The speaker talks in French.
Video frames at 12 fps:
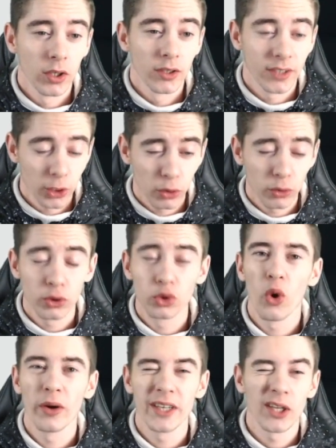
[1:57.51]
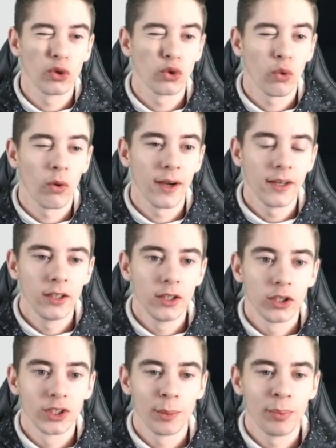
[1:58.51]
Sachant que je joue en 4-2-3-1,
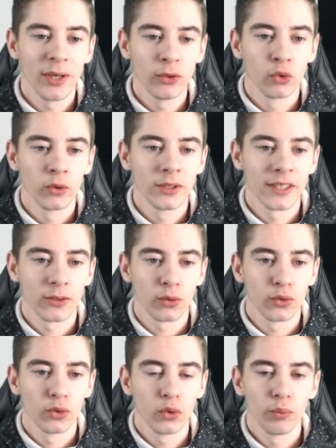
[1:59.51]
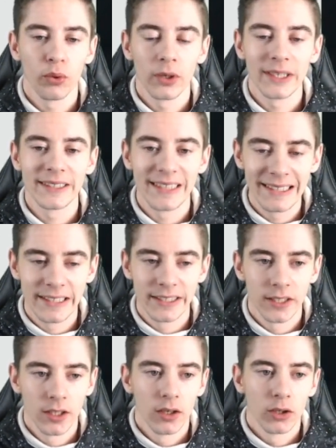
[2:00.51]
j'ai pas donc d'instructions pour les
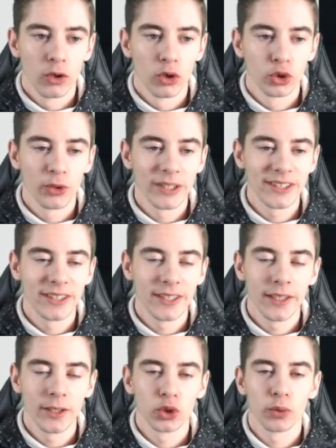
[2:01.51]
ailiers. Euh, je vais essayer, je